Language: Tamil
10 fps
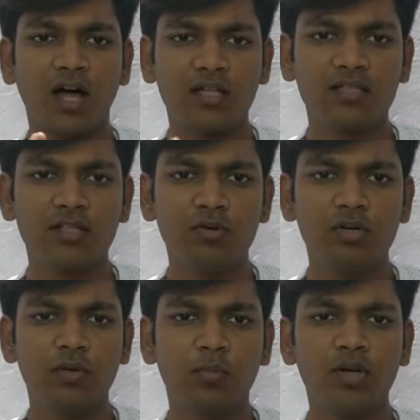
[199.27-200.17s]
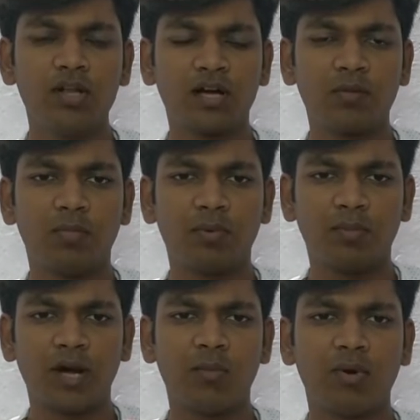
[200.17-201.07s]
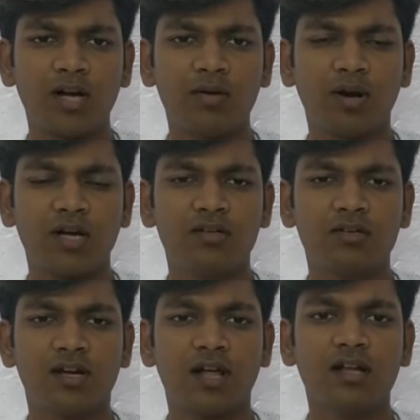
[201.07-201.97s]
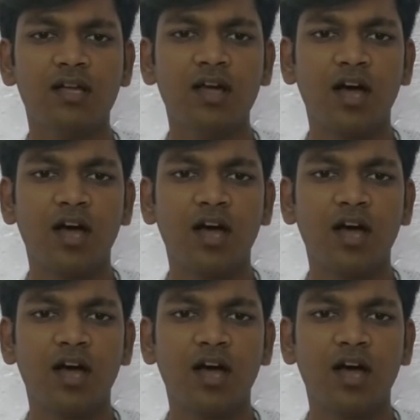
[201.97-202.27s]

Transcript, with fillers: அந்த திருவொற்றியூர் போயிட்டு அங்கே பல பாடல் பாடிட்டு இருக்கிறாரு